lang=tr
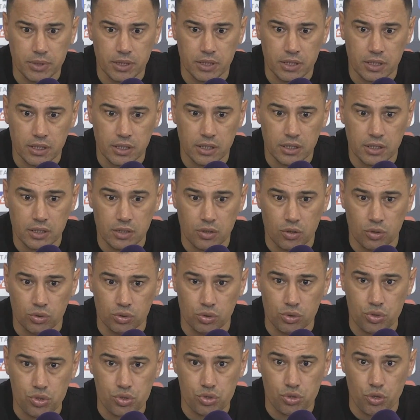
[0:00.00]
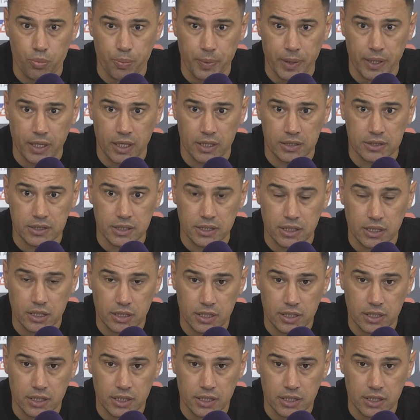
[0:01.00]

Ee, Onur'u stopere aldık.